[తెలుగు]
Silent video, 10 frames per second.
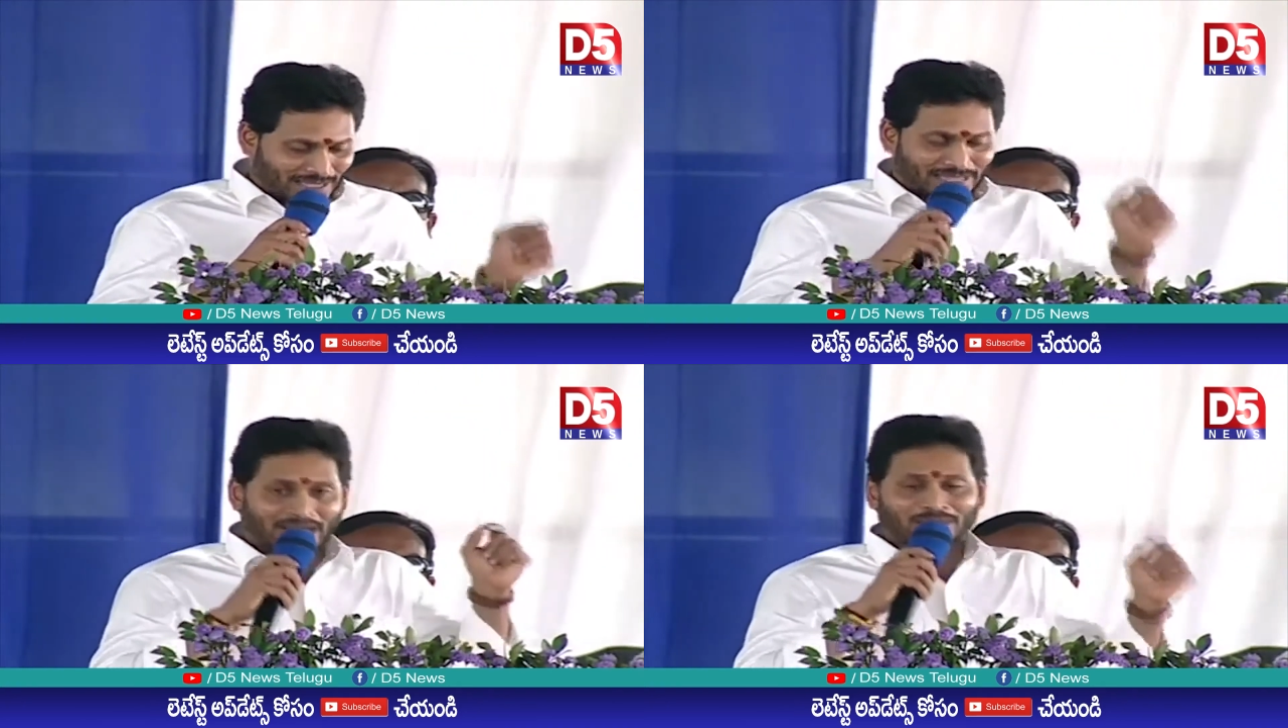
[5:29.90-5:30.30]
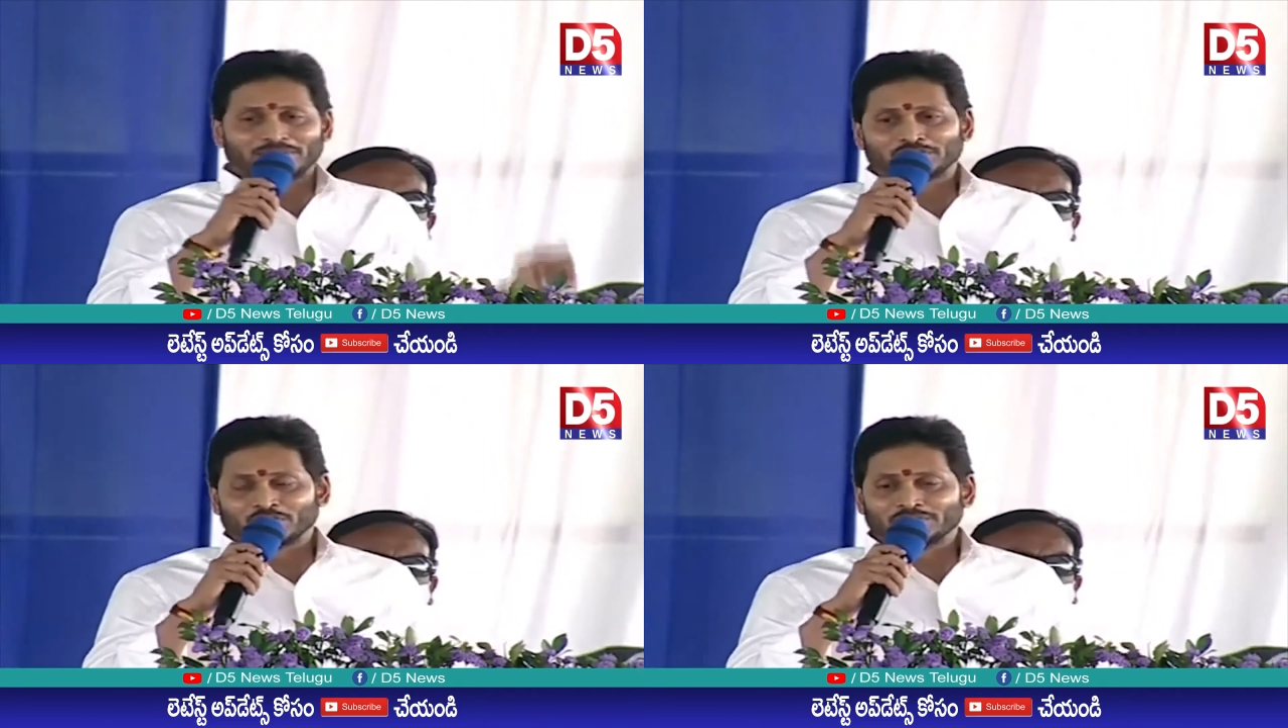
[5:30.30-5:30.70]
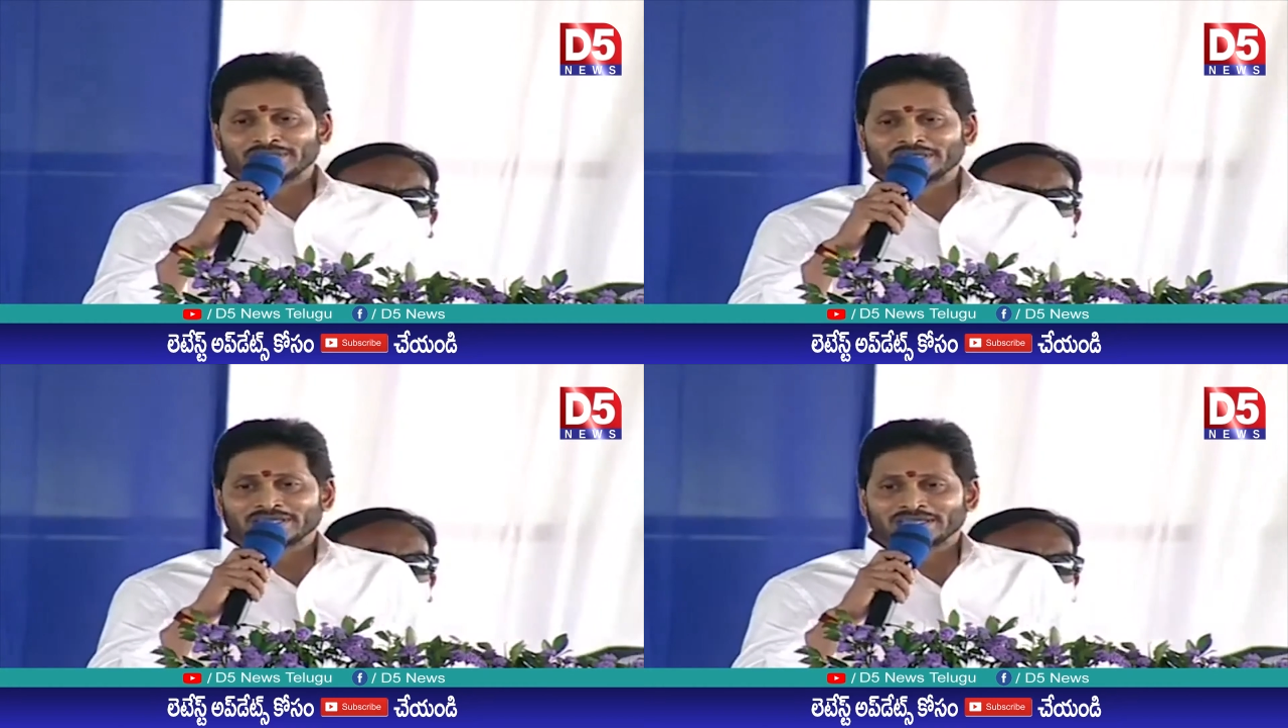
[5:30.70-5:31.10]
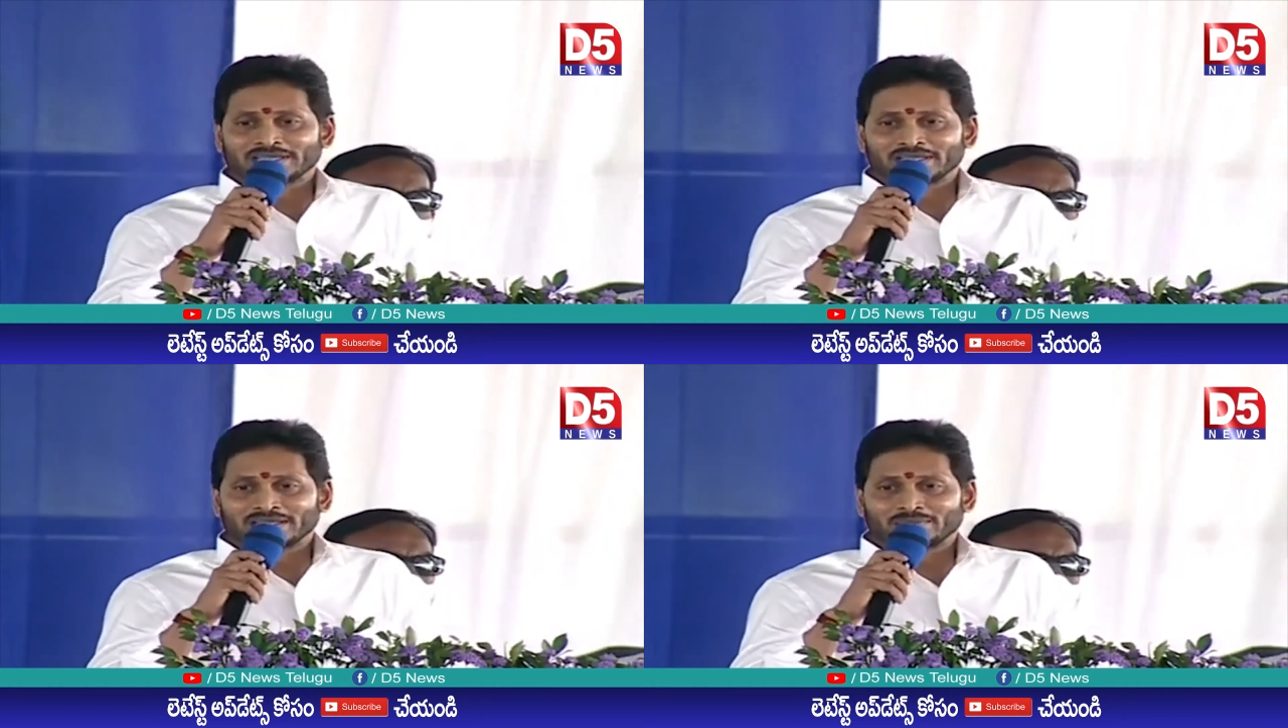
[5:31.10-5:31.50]
ఈ యాభై తొమ్మిది
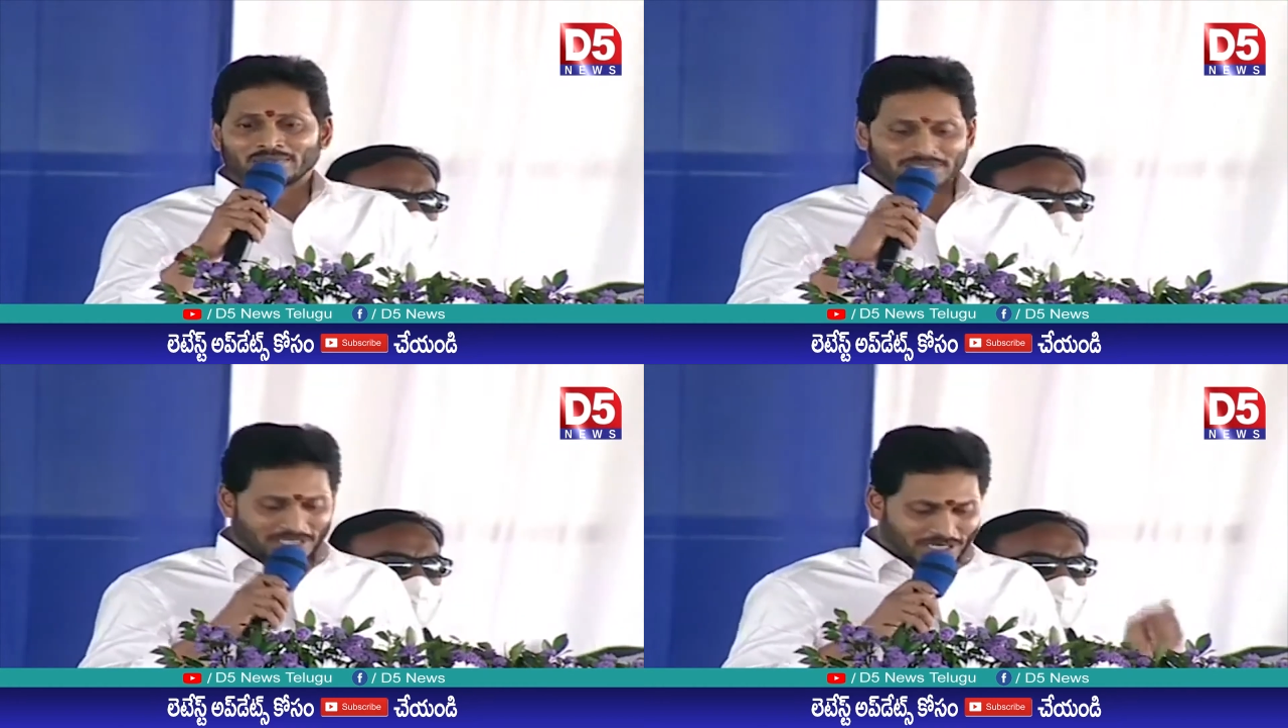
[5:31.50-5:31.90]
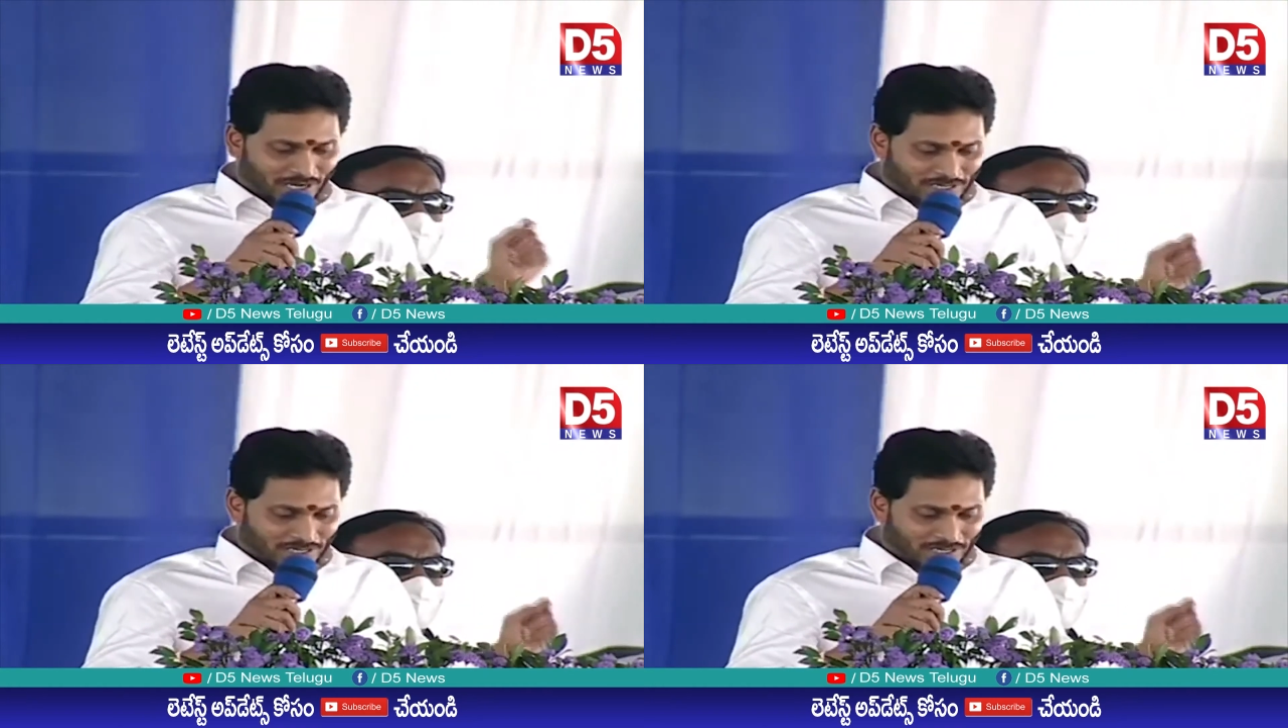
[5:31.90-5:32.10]
బీసీ